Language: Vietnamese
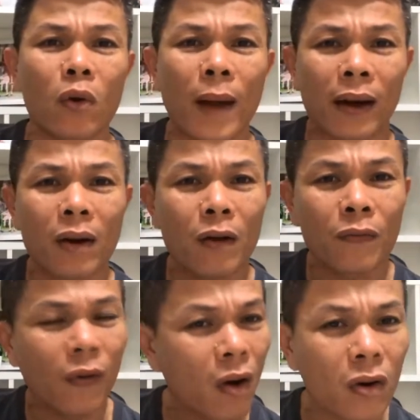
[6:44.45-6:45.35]
của bạn
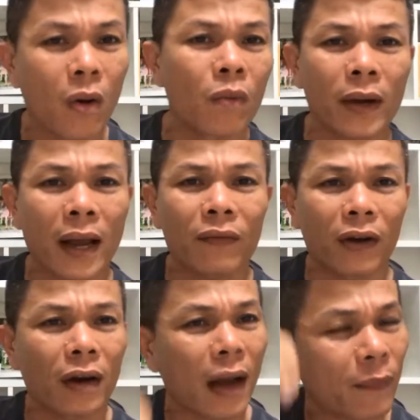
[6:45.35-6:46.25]
nó vô cùng khác
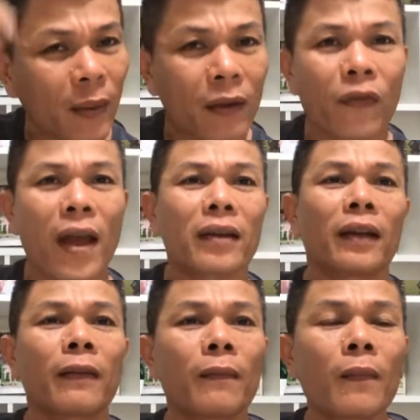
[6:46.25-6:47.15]
và nó làm cho bạn phát
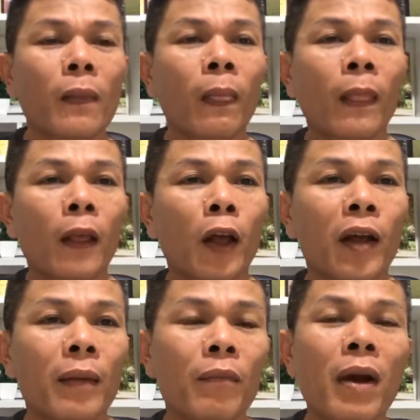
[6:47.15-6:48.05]
triển
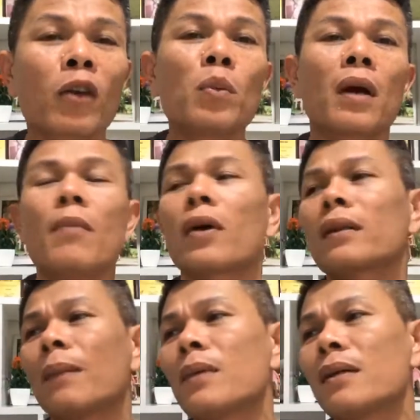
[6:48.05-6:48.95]
à, mình cũng có một
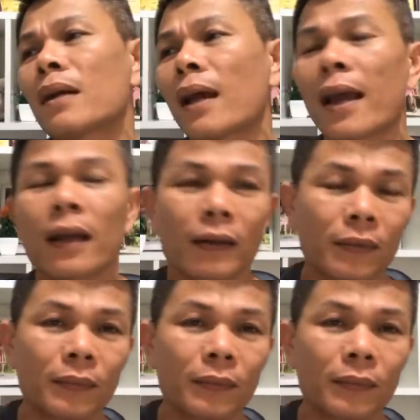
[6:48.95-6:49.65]
cái tấm gương khác